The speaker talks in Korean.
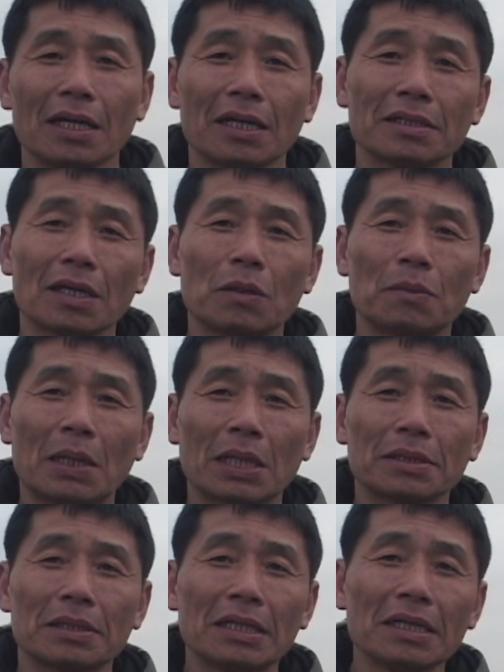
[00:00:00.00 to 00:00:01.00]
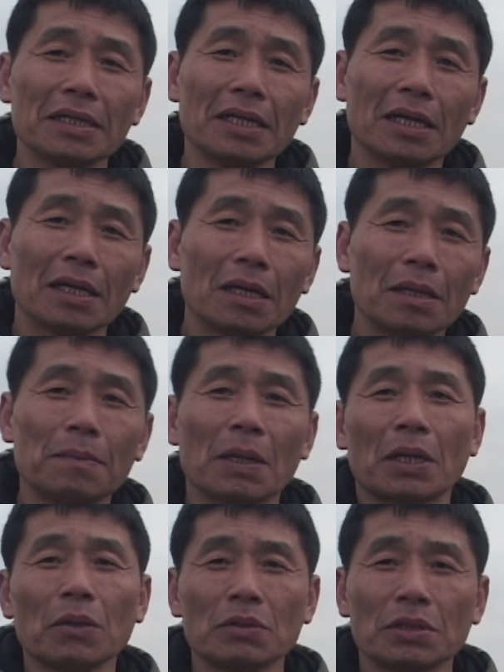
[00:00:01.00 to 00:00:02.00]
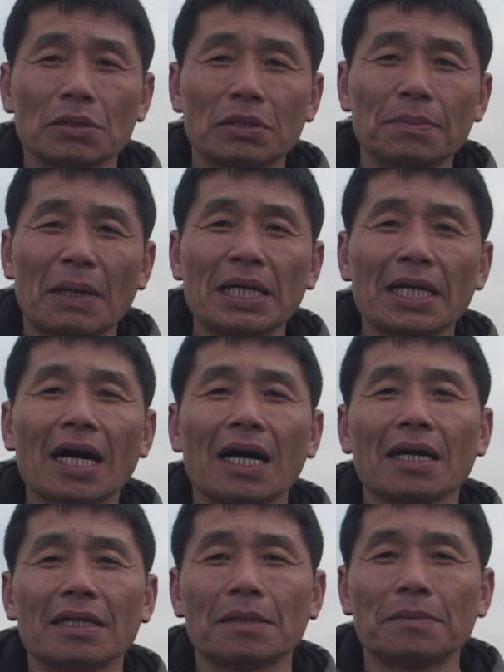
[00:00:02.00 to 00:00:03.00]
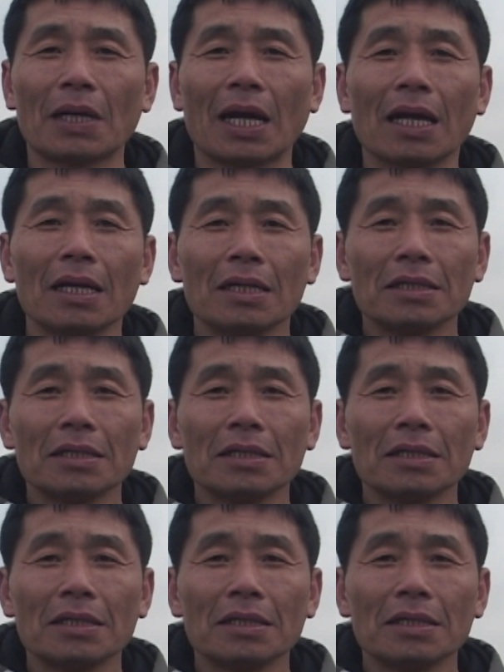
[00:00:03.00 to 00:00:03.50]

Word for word: 이 자꾸만 흙이 맥혀지고 집안이 약하기 때문에